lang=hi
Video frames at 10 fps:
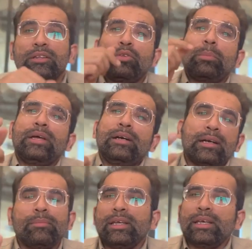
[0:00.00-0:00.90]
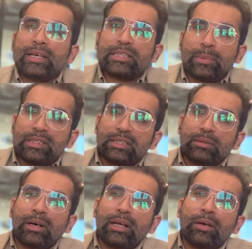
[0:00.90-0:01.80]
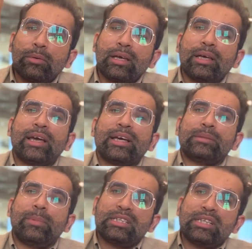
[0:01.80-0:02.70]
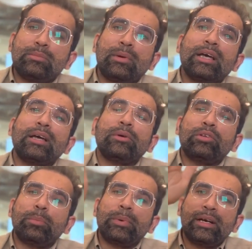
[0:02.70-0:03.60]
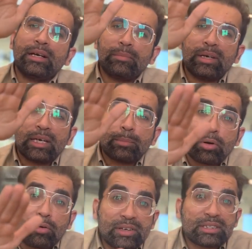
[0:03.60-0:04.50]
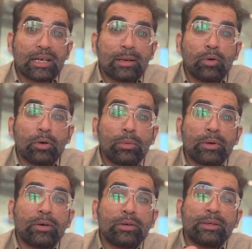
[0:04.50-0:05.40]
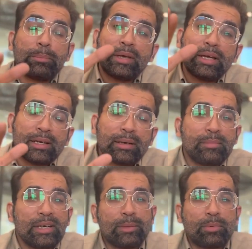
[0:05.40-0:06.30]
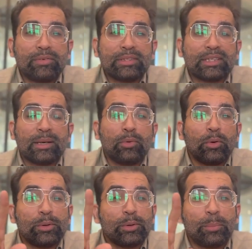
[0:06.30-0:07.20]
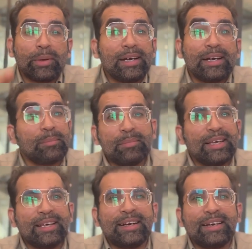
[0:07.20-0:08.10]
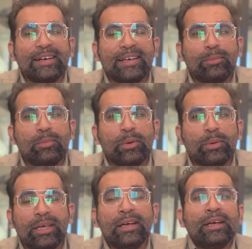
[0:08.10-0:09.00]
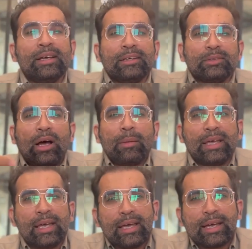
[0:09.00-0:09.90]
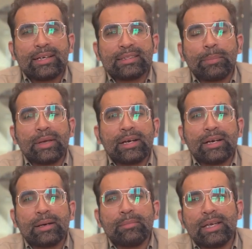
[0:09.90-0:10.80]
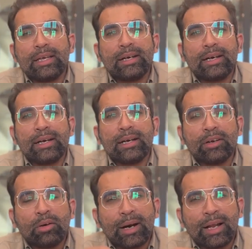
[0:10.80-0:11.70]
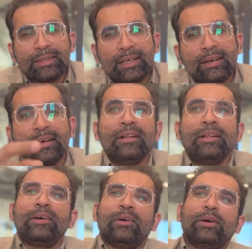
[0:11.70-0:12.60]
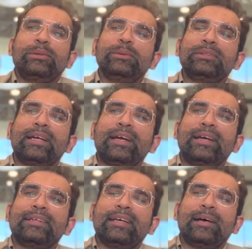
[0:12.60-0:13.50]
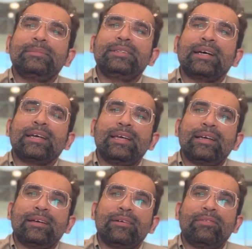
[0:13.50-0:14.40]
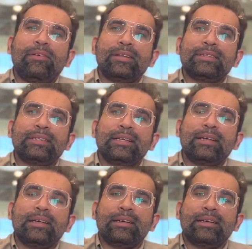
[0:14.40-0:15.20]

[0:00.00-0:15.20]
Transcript: तो पेरेंट कंपनी के एक्सपेंसेस बढ़ गए होंगे एक्सपेंसेस बढ़ गए होंगे तो पेरेंट कंपनी के प्रॉफिट्स कम हो गए होंगे और जब पेरेंट कंपनी के प्रॉफिट्स कम हुए होंगे तो पेरेंट कंपनी की अर्निंग कम हुई होगी तो आप एक एंड से पेरेंट कंपनी की रिटेन अर्निंग को बढ़ा देना और दूसरे एंड से आप जाके फ़ौरन से